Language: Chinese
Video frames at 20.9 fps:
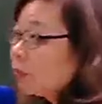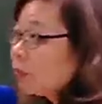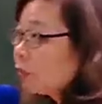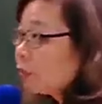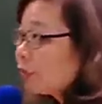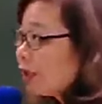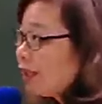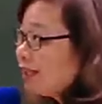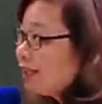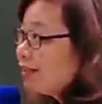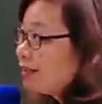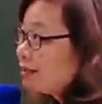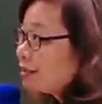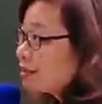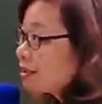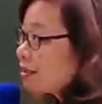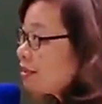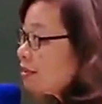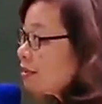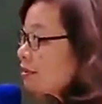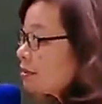母
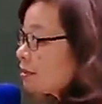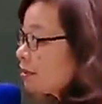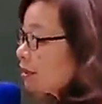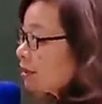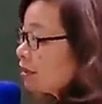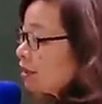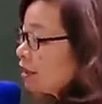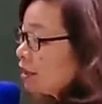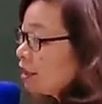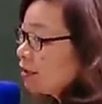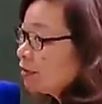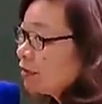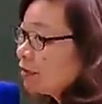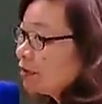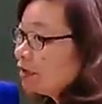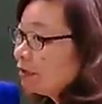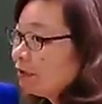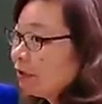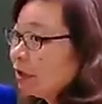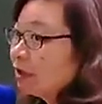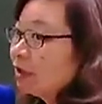婴亲善医
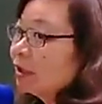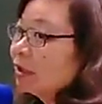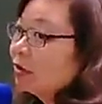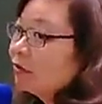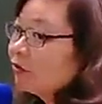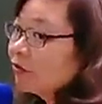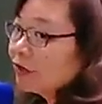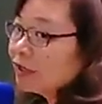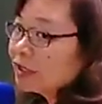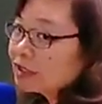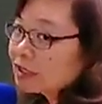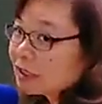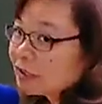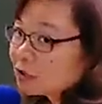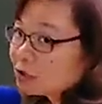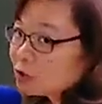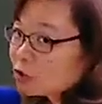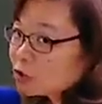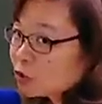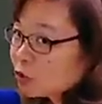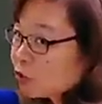院里面非
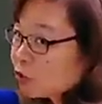常